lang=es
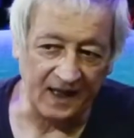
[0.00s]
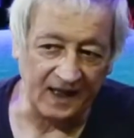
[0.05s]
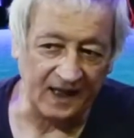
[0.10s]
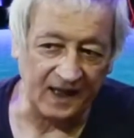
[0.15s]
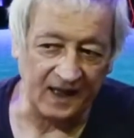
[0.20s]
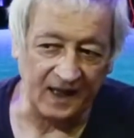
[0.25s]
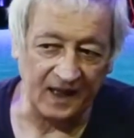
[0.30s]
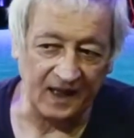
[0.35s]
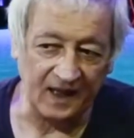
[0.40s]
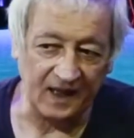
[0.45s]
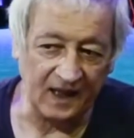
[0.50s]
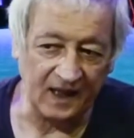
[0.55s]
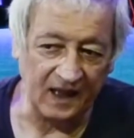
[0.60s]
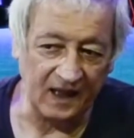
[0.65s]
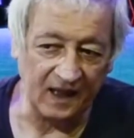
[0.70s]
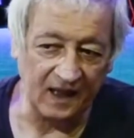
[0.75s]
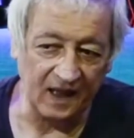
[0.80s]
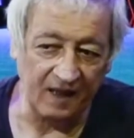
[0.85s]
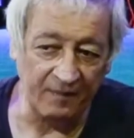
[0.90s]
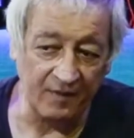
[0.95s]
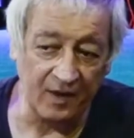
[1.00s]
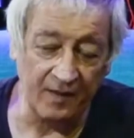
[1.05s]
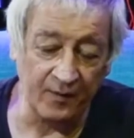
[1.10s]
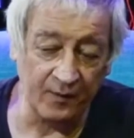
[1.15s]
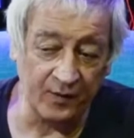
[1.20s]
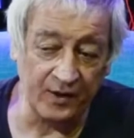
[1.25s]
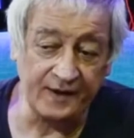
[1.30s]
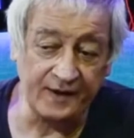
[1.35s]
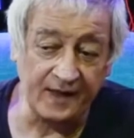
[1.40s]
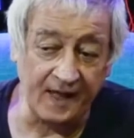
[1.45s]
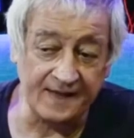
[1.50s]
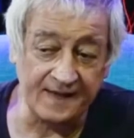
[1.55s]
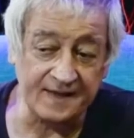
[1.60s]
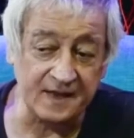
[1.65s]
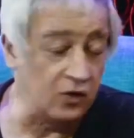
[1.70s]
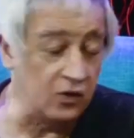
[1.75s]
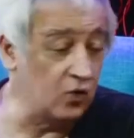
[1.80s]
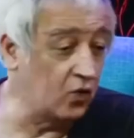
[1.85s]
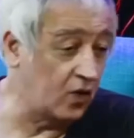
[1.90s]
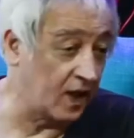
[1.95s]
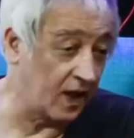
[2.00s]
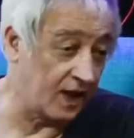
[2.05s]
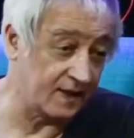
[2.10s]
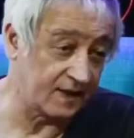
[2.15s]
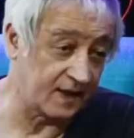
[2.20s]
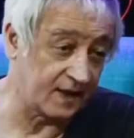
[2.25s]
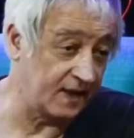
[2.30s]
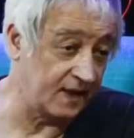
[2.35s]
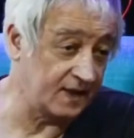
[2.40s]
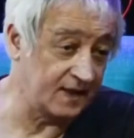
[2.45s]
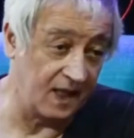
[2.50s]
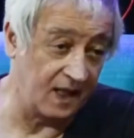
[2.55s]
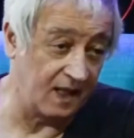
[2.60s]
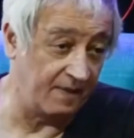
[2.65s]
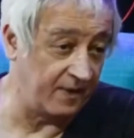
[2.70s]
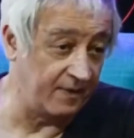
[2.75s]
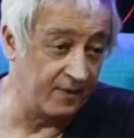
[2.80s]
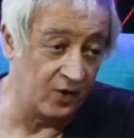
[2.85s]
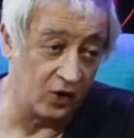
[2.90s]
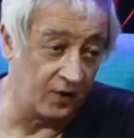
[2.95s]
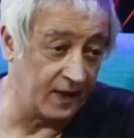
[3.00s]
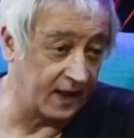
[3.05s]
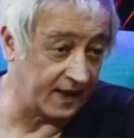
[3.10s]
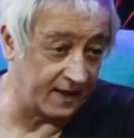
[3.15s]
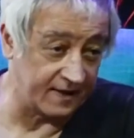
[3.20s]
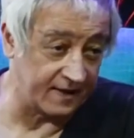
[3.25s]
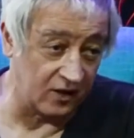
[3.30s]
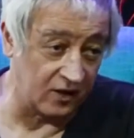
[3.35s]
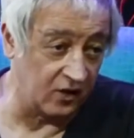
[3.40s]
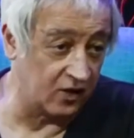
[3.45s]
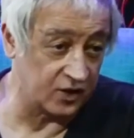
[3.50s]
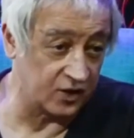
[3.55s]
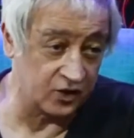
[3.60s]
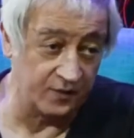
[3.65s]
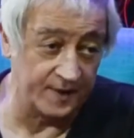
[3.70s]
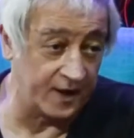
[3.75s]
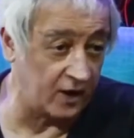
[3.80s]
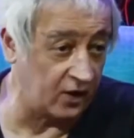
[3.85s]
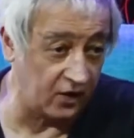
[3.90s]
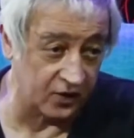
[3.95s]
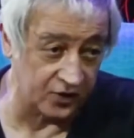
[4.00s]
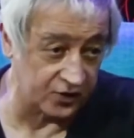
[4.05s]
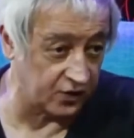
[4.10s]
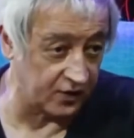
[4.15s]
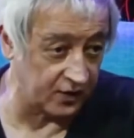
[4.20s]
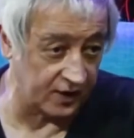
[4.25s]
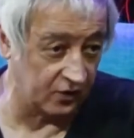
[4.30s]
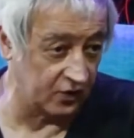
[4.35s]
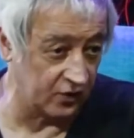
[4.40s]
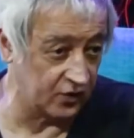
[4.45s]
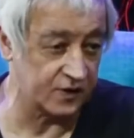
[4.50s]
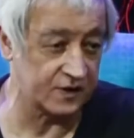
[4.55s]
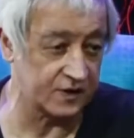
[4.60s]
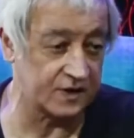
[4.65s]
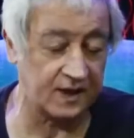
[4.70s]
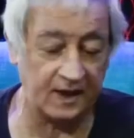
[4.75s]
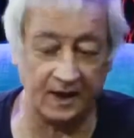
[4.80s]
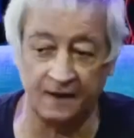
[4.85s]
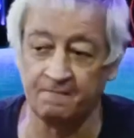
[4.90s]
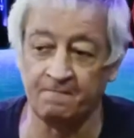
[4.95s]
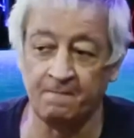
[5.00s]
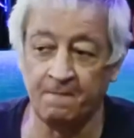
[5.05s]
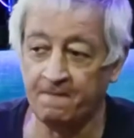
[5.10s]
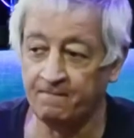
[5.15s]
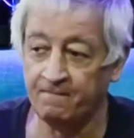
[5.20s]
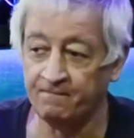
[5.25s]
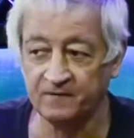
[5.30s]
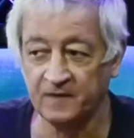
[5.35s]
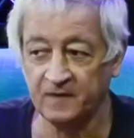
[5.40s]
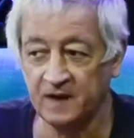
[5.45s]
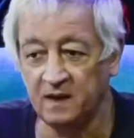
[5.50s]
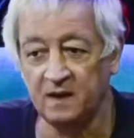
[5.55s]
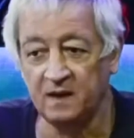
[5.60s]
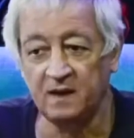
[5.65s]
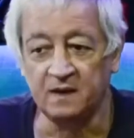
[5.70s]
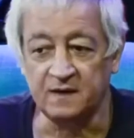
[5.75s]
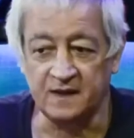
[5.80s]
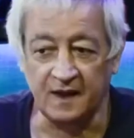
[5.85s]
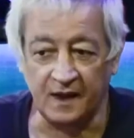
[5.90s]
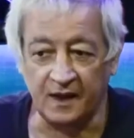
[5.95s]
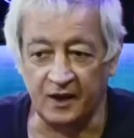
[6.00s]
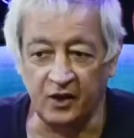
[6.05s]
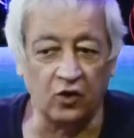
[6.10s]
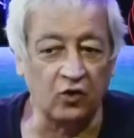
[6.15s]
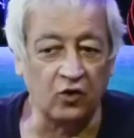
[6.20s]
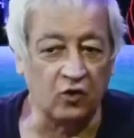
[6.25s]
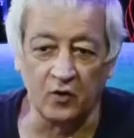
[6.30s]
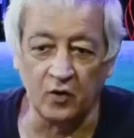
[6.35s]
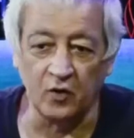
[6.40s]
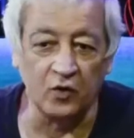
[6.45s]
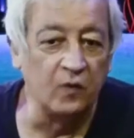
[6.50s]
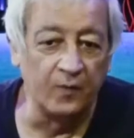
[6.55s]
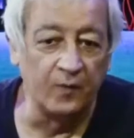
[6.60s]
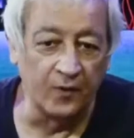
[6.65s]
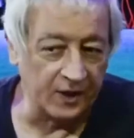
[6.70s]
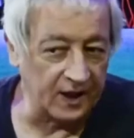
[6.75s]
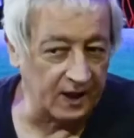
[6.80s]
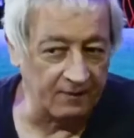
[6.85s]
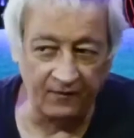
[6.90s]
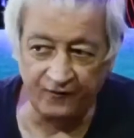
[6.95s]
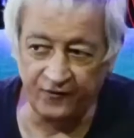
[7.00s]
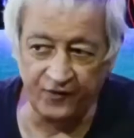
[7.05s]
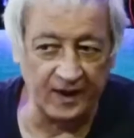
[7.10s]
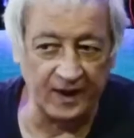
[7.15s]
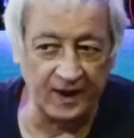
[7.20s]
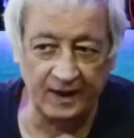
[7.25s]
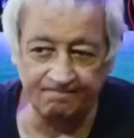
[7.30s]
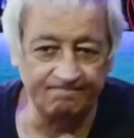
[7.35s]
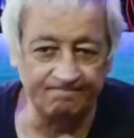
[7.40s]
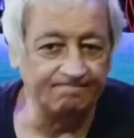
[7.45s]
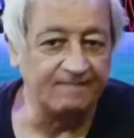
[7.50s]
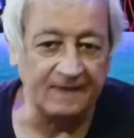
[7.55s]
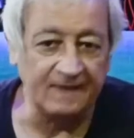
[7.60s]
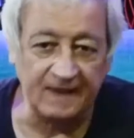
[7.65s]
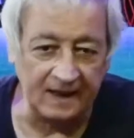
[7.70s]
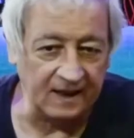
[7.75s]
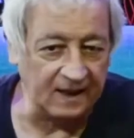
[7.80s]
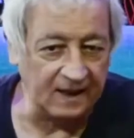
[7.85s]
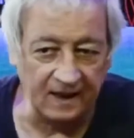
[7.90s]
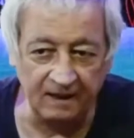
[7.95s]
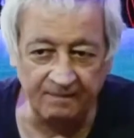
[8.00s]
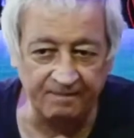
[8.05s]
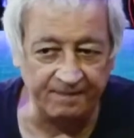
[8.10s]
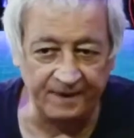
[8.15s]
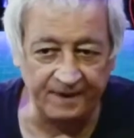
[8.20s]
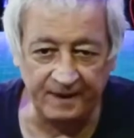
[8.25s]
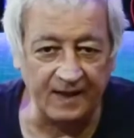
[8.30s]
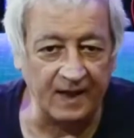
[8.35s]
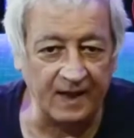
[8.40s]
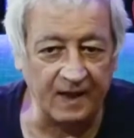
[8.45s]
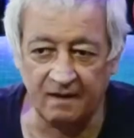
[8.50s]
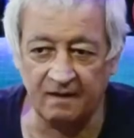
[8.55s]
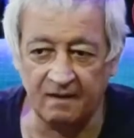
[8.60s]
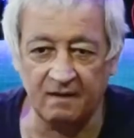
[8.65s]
eh, la primera propuesta es Cirujas, que es la primera obra que estrenó el Rayo Misterioso, que conoce se, creó como grupo, digamos, fue el, el primer